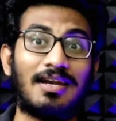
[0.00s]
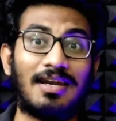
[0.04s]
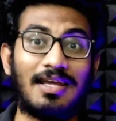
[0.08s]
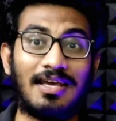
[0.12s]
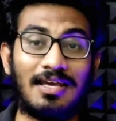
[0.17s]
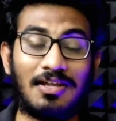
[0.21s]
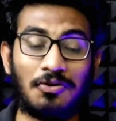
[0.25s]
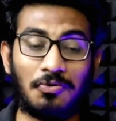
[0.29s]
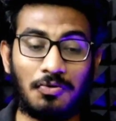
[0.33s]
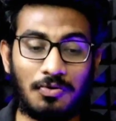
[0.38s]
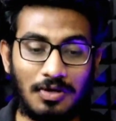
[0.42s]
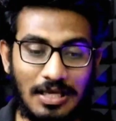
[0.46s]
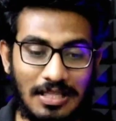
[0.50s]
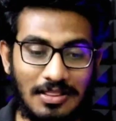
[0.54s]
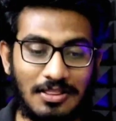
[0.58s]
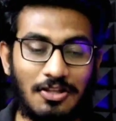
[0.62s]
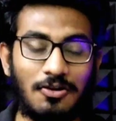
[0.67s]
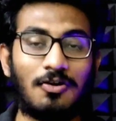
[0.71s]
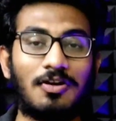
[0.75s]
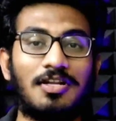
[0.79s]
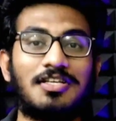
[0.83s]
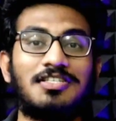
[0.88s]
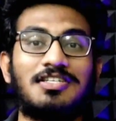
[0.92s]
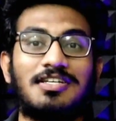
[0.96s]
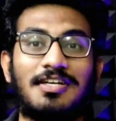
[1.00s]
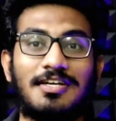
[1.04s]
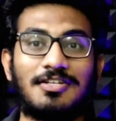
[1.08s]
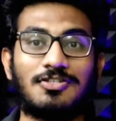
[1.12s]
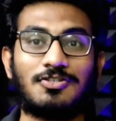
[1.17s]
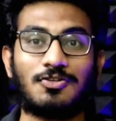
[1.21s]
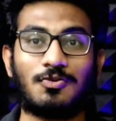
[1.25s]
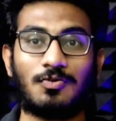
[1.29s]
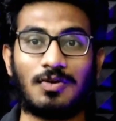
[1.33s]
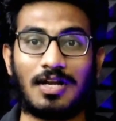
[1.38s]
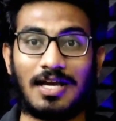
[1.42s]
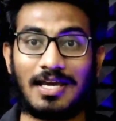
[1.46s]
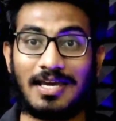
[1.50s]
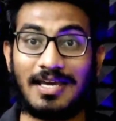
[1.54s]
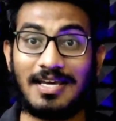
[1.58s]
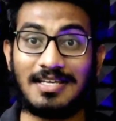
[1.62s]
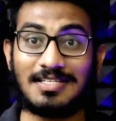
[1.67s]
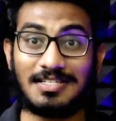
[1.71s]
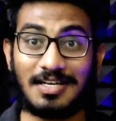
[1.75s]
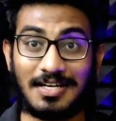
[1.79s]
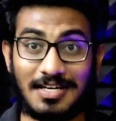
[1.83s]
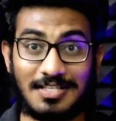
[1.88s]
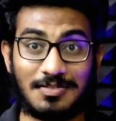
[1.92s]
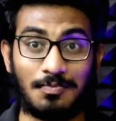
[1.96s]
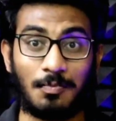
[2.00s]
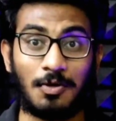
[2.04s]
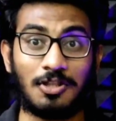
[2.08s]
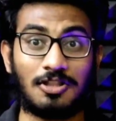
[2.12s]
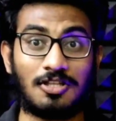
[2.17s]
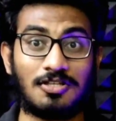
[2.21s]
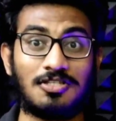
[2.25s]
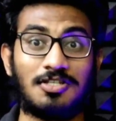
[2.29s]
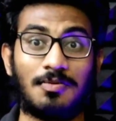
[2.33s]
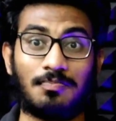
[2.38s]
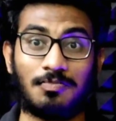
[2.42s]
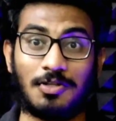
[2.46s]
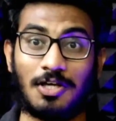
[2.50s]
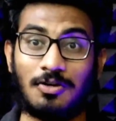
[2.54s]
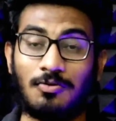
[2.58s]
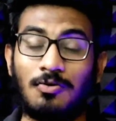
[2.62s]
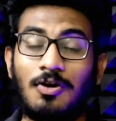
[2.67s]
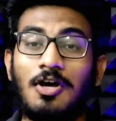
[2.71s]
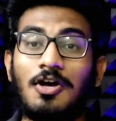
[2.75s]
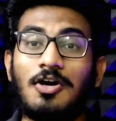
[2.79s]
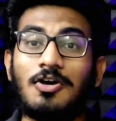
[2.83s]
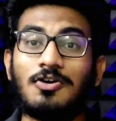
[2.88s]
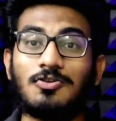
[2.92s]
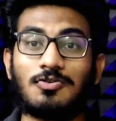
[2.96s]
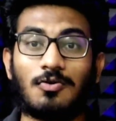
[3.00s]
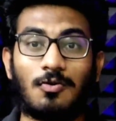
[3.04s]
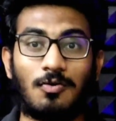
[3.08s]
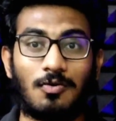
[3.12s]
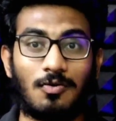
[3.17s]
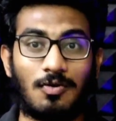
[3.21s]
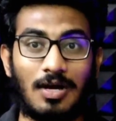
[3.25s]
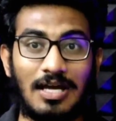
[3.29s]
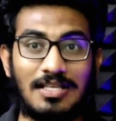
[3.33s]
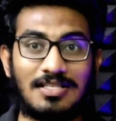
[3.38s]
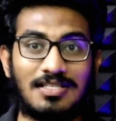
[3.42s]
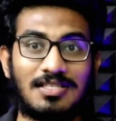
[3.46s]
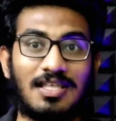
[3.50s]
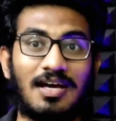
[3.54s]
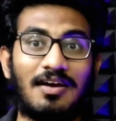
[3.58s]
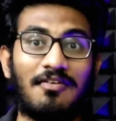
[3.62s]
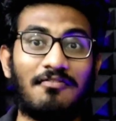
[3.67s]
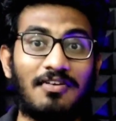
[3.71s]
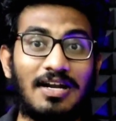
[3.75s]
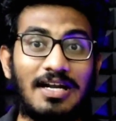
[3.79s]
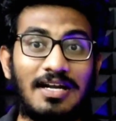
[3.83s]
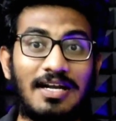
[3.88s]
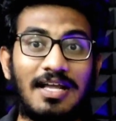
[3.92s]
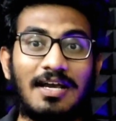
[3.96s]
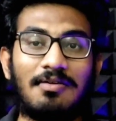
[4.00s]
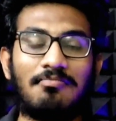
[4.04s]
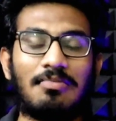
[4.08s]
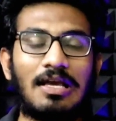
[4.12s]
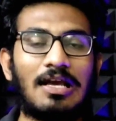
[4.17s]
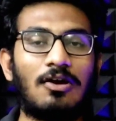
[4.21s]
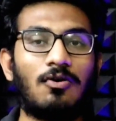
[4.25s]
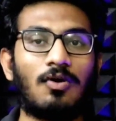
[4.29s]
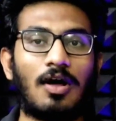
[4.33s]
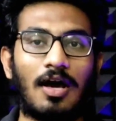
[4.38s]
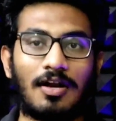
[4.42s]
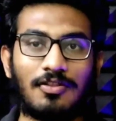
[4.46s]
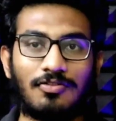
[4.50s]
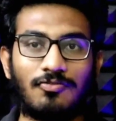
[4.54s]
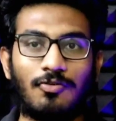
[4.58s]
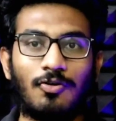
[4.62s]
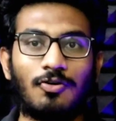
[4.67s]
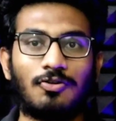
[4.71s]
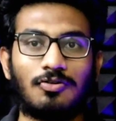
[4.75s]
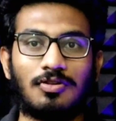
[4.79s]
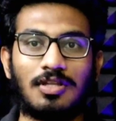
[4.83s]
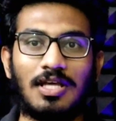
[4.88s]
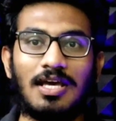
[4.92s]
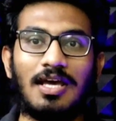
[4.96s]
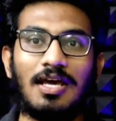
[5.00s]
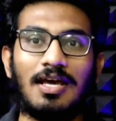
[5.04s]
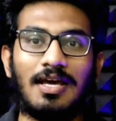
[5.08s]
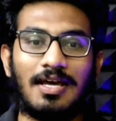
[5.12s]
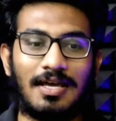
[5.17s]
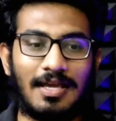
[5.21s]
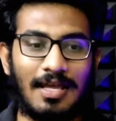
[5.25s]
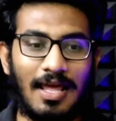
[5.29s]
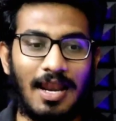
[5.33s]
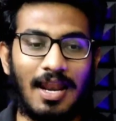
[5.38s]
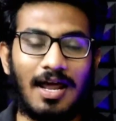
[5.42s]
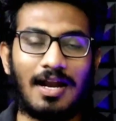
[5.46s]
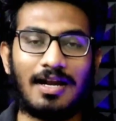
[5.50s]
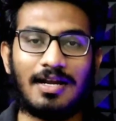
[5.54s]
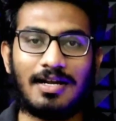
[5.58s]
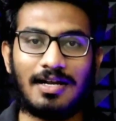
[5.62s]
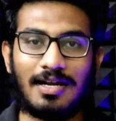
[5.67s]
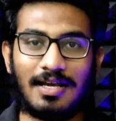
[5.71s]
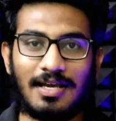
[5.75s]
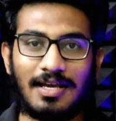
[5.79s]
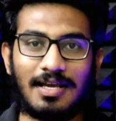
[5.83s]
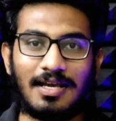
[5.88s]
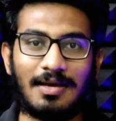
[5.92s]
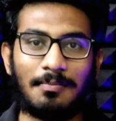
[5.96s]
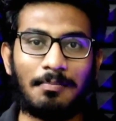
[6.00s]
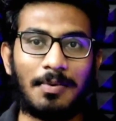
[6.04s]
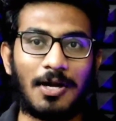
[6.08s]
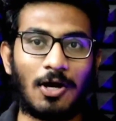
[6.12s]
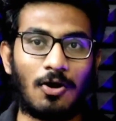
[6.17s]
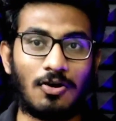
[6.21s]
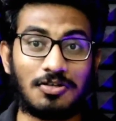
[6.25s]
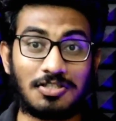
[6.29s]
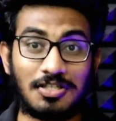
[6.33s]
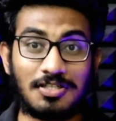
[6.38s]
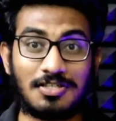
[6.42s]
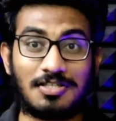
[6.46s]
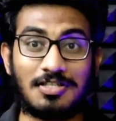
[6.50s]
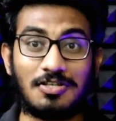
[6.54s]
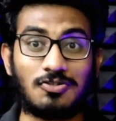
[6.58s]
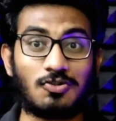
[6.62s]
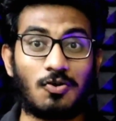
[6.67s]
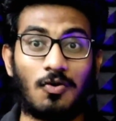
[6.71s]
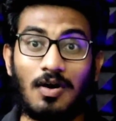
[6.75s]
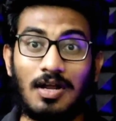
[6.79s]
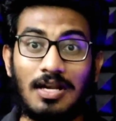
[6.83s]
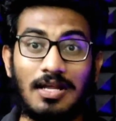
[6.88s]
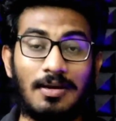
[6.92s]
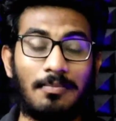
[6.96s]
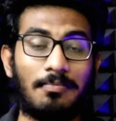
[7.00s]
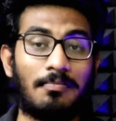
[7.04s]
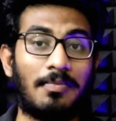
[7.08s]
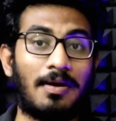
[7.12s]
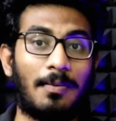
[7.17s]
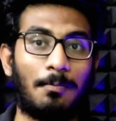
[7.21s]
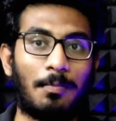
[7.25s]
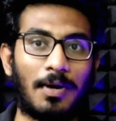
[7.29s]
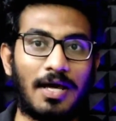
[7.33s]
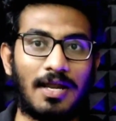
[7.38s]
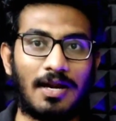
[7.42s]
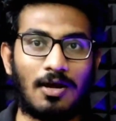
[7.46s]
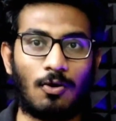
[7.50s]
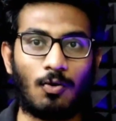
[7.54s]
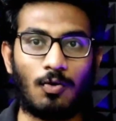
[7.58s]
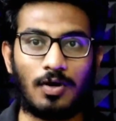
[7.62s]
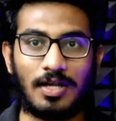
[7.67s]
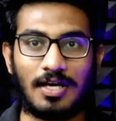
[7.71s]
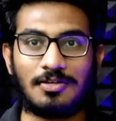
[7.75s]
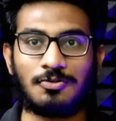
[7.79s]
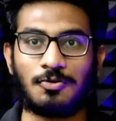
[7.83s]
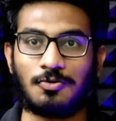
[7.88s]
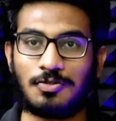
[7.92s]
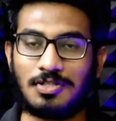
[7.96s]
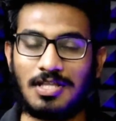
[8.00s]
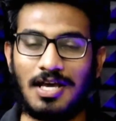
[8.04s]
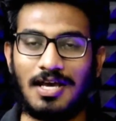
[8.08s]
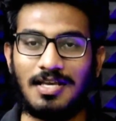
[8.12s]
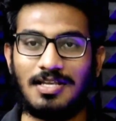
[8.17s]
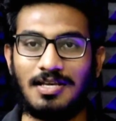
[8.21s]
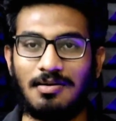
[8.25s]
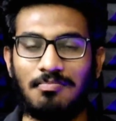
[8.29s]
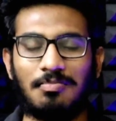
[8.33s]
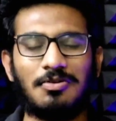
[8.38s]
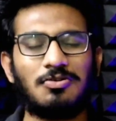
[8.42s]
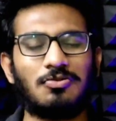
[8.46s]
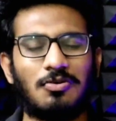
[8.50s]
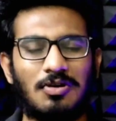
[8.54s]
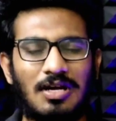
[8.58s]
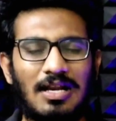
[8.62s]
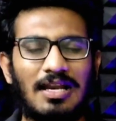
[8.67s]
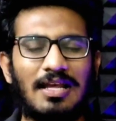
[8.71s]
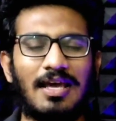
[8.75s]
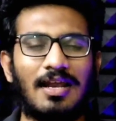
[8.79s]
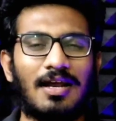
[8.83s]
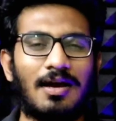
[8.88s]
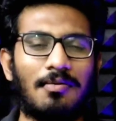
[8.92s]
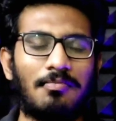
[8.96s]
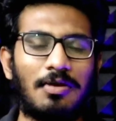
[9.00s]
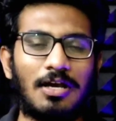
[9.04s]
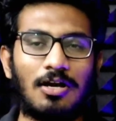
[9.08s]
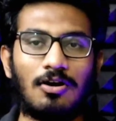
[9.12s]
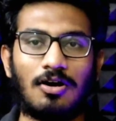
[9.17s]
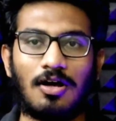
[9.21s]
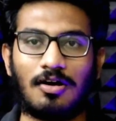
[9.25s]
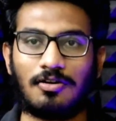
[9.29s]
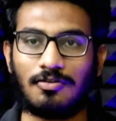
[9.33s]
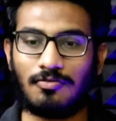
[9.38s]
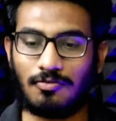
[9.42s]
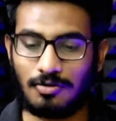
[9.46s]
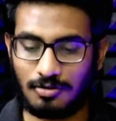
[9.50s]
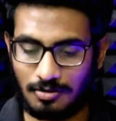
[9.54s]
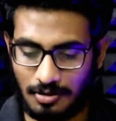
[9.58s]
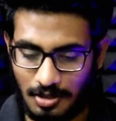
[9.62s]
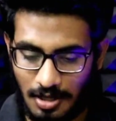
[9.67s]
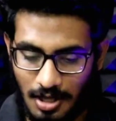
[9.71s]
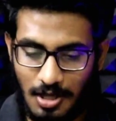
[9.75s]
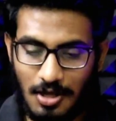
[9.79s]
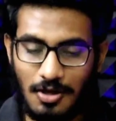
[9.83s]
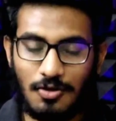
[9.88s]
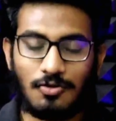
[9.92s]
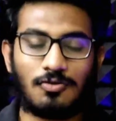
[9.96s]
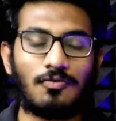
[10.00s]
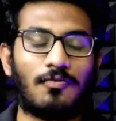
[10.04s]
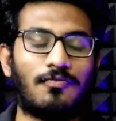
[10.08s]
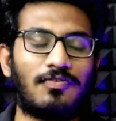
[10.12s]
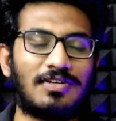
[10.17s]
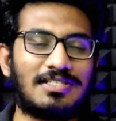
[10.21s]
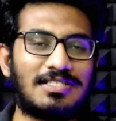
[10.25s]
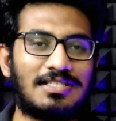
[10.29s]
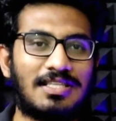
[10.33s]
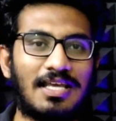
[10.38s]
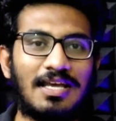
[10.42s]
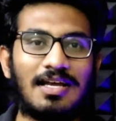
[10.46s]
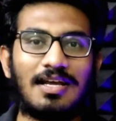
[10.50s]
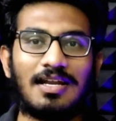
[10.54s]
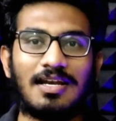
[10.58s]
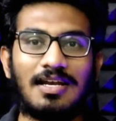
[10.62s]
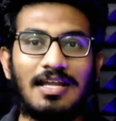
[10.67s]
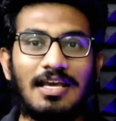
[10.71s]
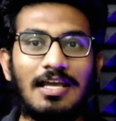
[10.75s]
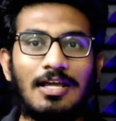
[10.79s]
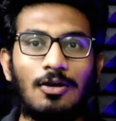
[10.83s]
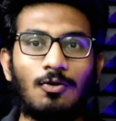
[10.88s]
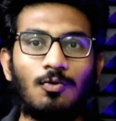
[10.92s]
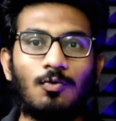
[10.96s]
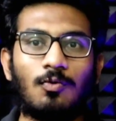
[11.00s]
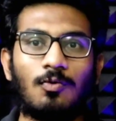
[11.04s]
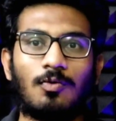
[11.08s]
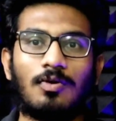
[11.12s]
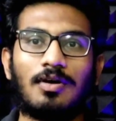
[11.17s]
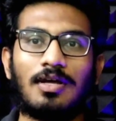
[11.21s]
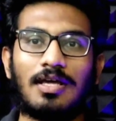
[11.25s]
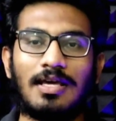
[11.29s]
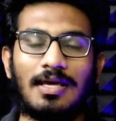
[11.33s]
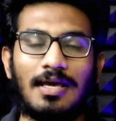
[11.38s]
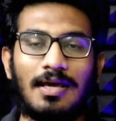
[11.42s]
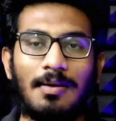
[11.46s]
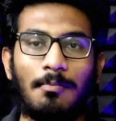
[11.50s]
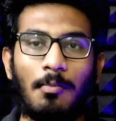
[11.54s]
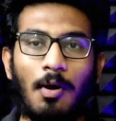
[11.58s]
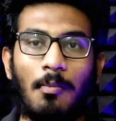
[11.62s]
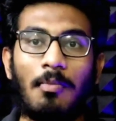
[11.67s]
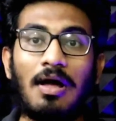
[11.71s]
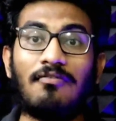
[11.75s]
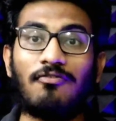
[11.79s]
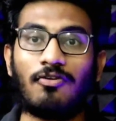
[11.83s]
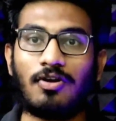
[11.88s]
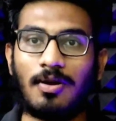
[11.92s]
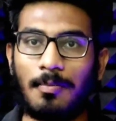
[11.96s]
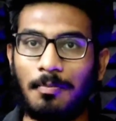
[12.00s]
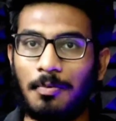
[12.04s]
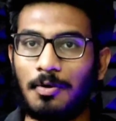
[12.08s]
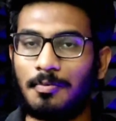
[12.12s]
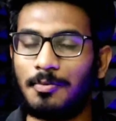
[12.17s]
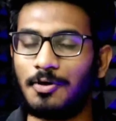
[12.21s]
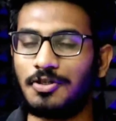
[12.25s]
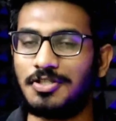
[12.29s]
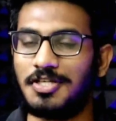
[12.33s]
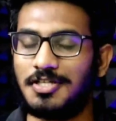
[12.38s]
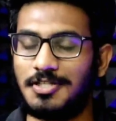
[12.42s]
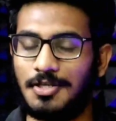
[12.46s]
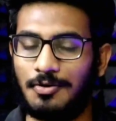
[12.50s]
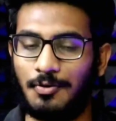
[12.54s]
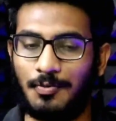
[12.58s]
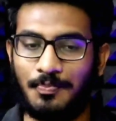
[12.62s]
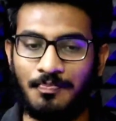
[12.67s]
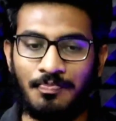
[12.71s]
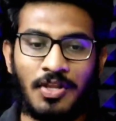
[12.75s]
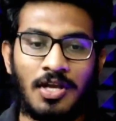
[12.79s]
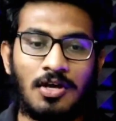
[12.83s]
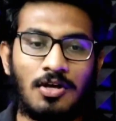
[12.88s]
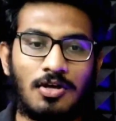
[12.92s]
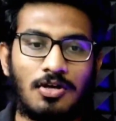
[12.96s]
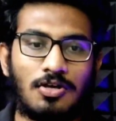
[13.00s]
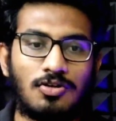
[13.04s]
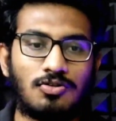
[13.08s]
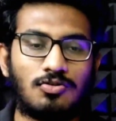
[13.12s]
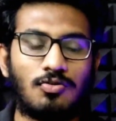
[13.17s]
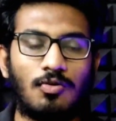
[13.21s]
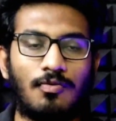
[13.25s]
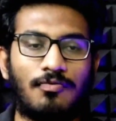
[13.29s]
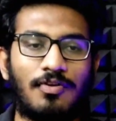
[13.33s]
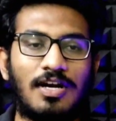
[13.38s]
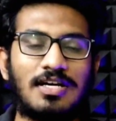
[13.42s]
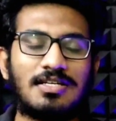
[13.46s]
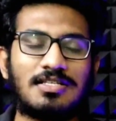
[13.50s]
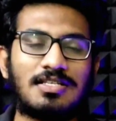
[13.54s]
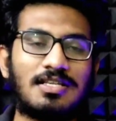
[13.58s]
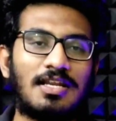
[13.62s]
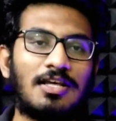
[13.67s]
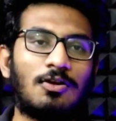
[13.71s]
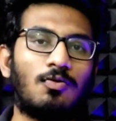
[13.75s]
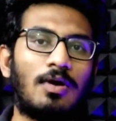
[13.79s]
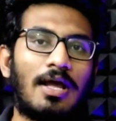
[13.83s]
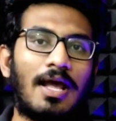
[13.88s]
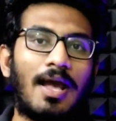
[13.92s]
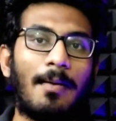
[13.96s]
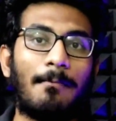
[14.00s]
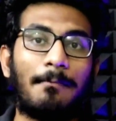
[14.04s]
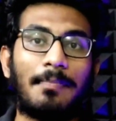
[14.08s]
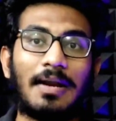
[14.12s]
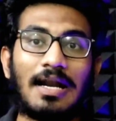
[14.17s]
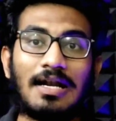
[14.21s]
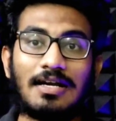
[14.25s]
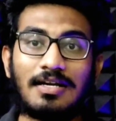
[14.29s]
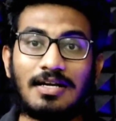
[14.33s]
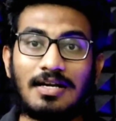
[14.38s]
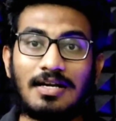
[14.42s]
నేను ఇందులో నుంచి నేర్చుకున్న కేస్ స్టడీస్ మొత్తం చెప్తాను సో ఖచ్చితంగా వింటే మీకు కూడా అర్థమవుతుంది ఎలాంటి ప్రికాషన్స్ తీసుకోవాలి ఎప్పుడైనా కొరియర్స్ వస్తాయి అని చెప్పి సో క్లియర్గా మీకు కూడా అర్థమవుతుంది సో ఫస్ట్ థింగ్ నేను మొబైల్ ఫోన్ ఎప్పుడు బుక్ చేశాను సో ఫ్రెండ్స్ నేను ఏప్రిల్